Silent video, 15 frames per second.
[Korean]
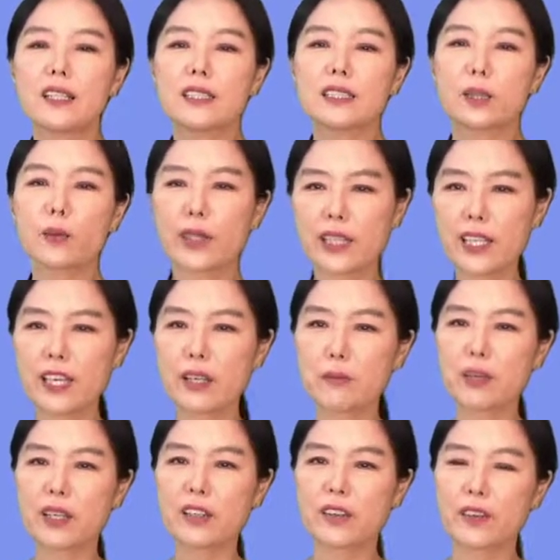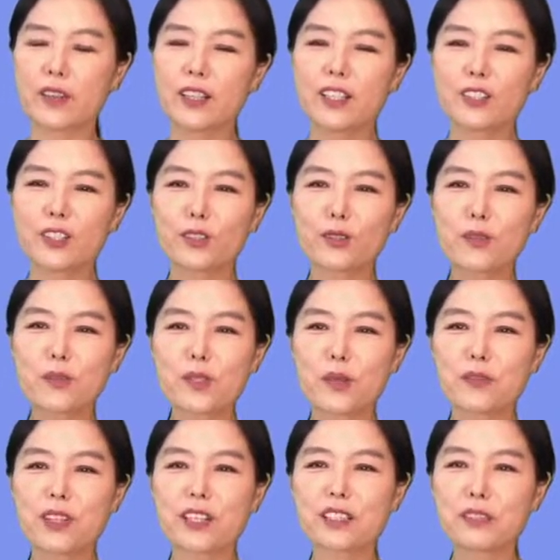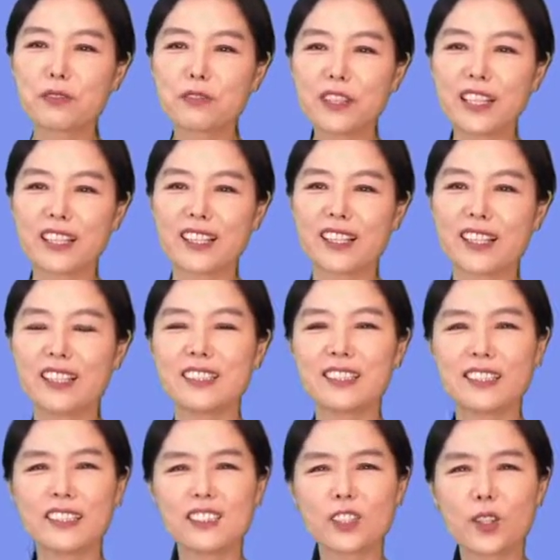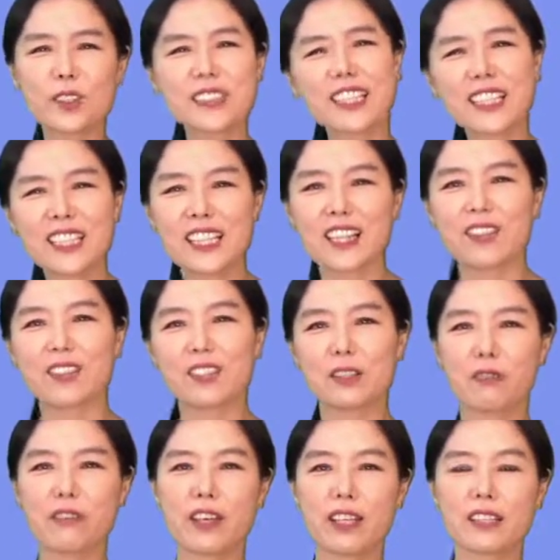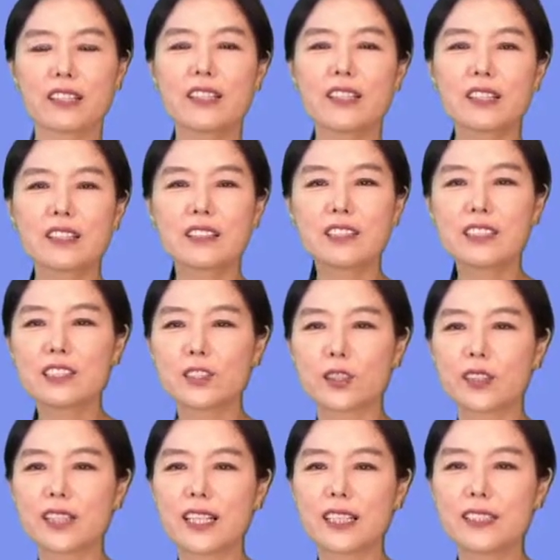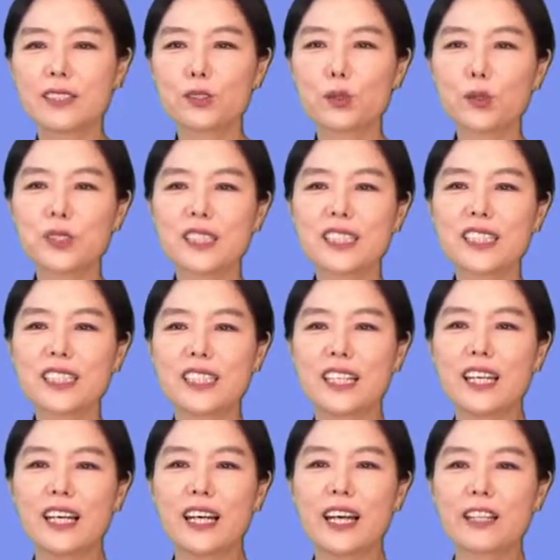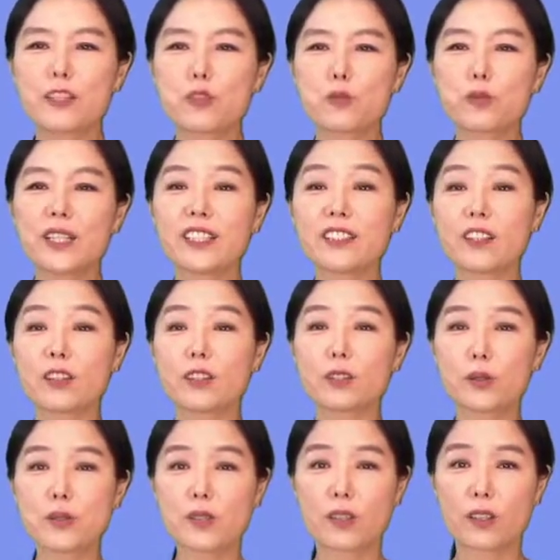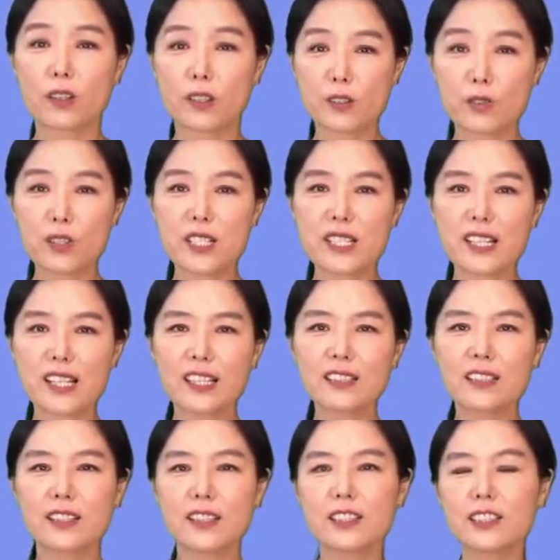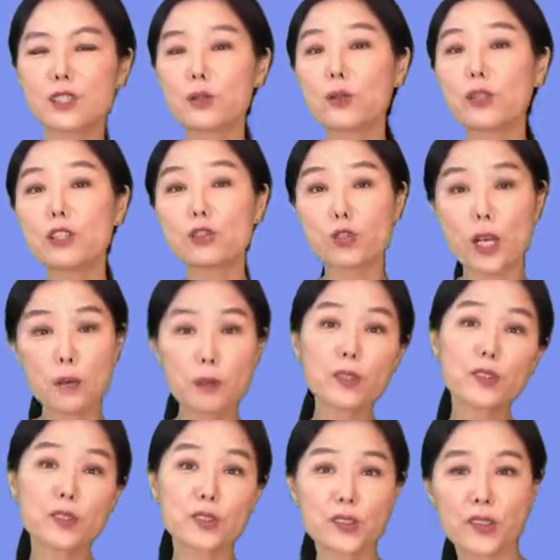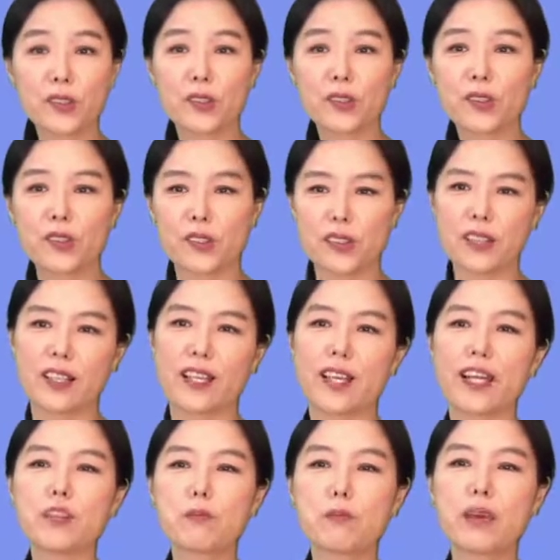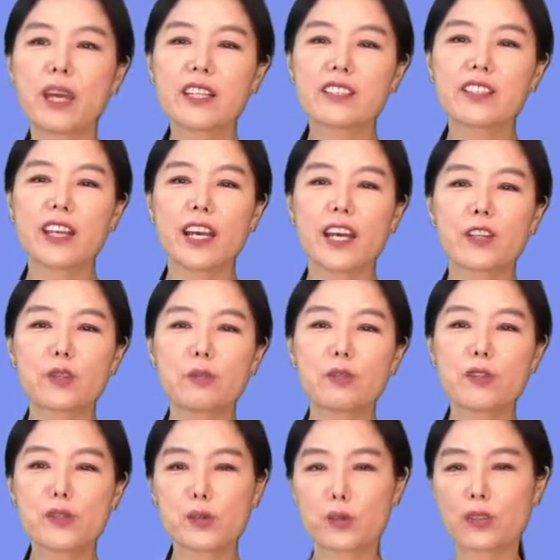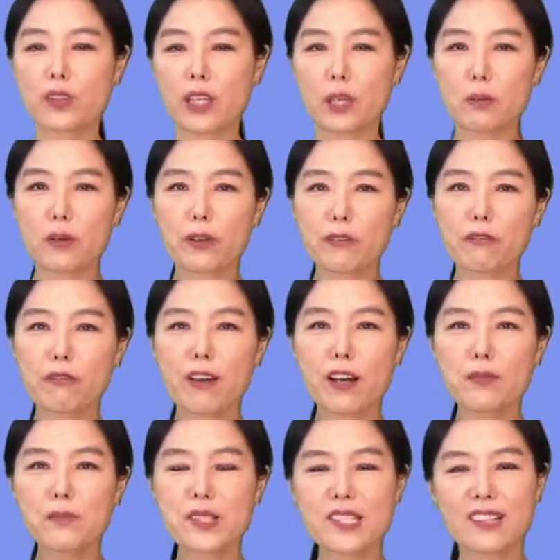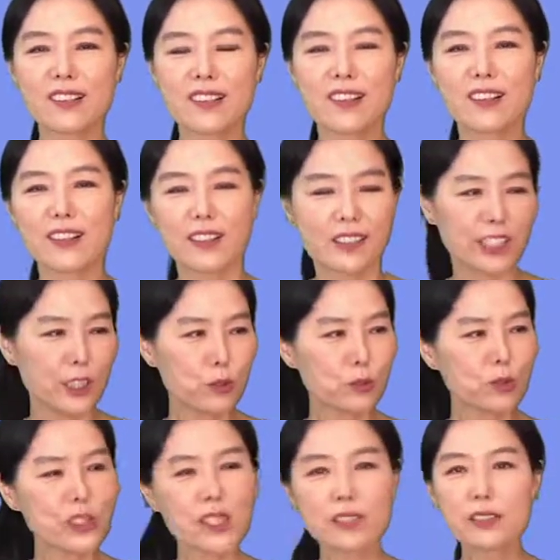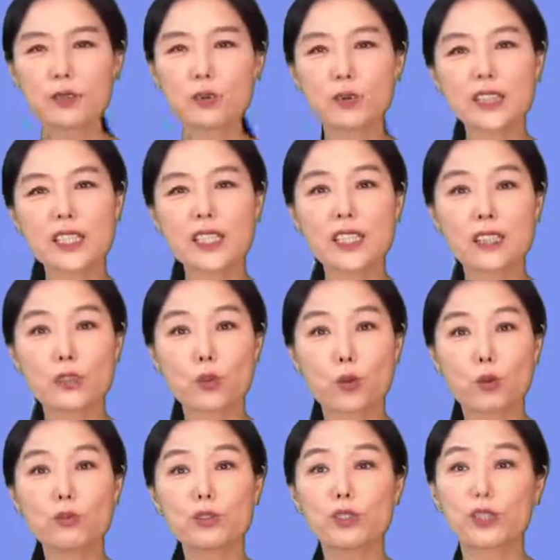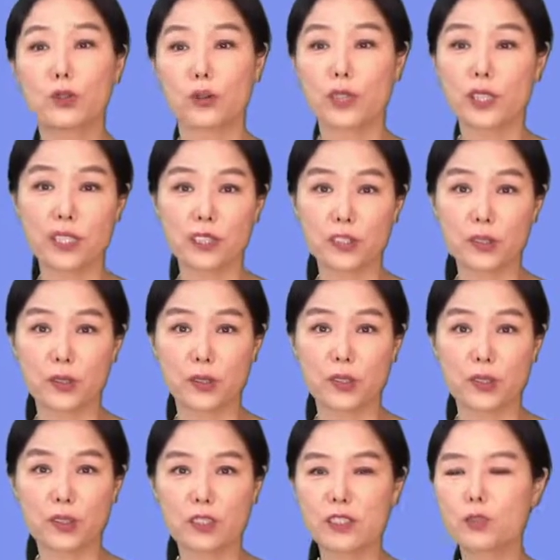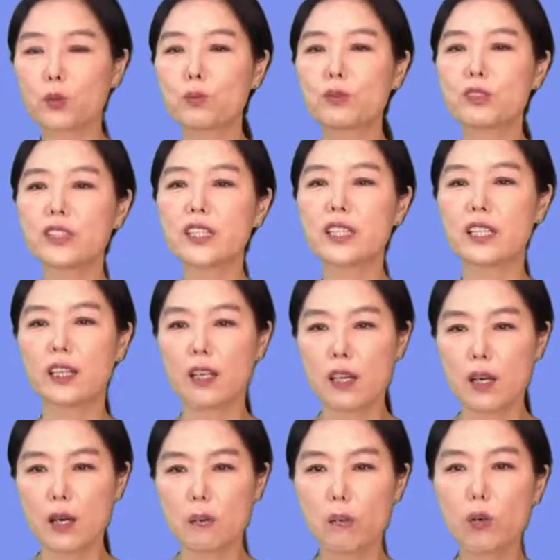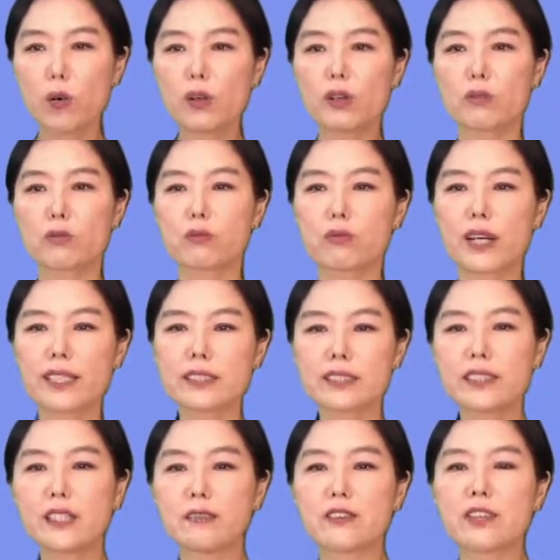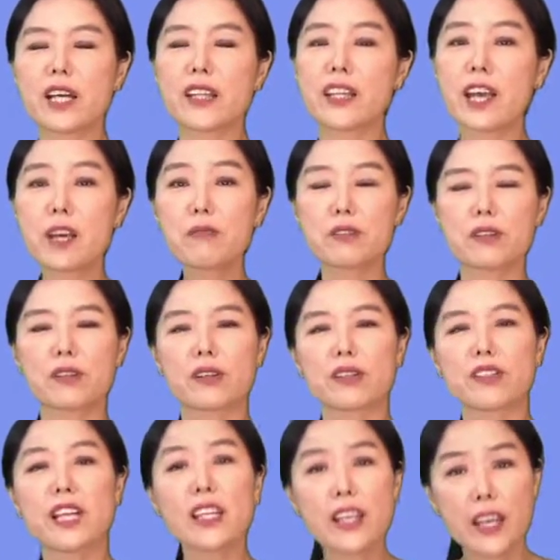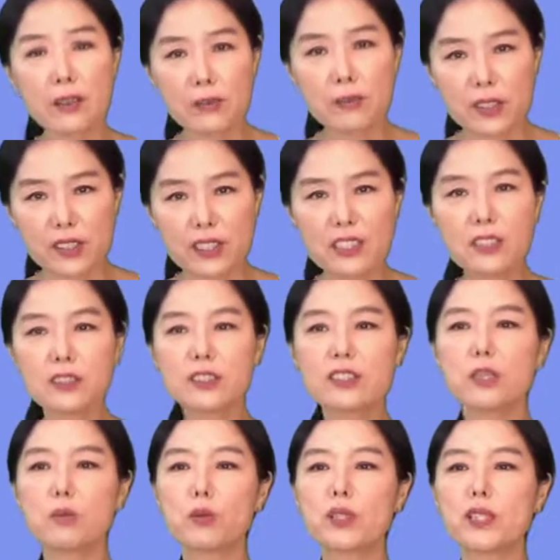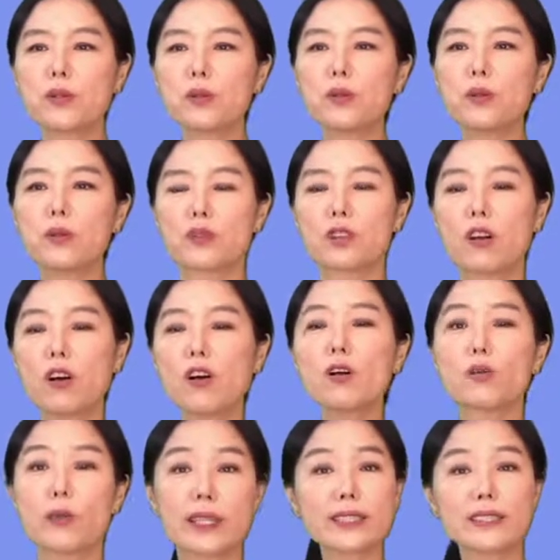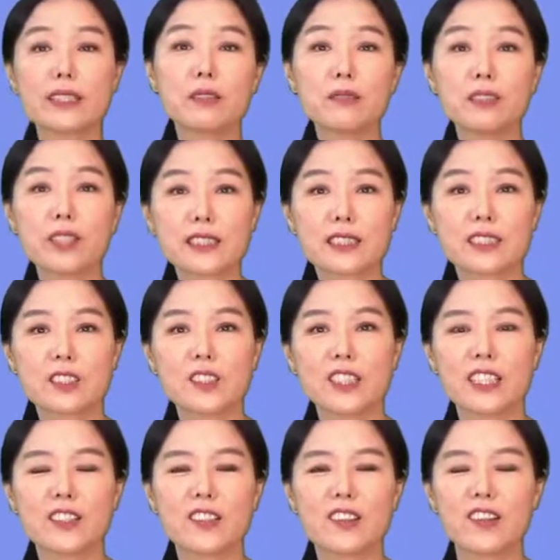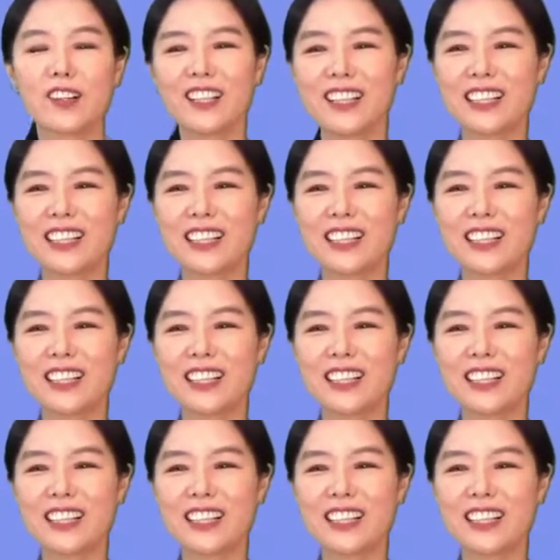자, 왜냐하면 the news of their defeat 졌잖아요. defeat 그들이 졌다는 소식이 had spread across the countryside 시골에 쫙 퍼졌어요. and made the animals on the neighboring farms 이웃하는 농장에 있는 동물들이 어땠겠어요? 그 동물들이 more restive than ever, than ever 그 어느 때보다도 더 restive해진 거예요.